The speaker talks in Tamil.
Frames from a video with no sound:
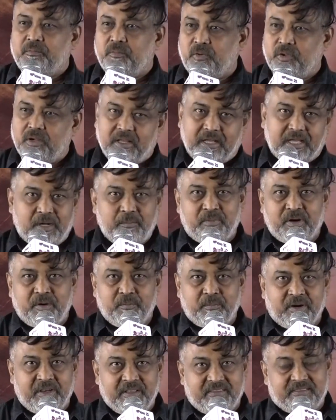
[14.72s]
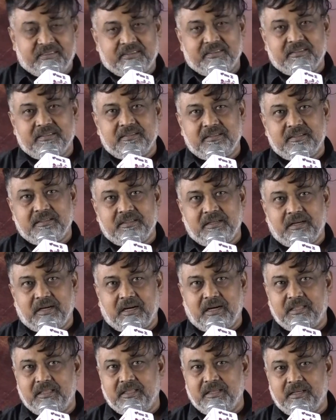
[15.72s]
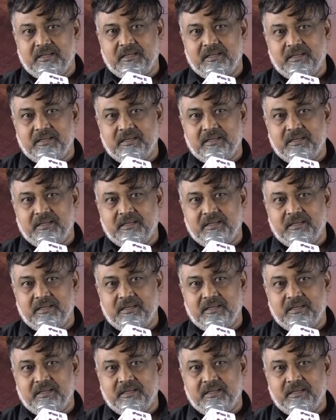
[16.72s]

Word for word: முதல்ல அர்பன் பாய்ஸ் அந்த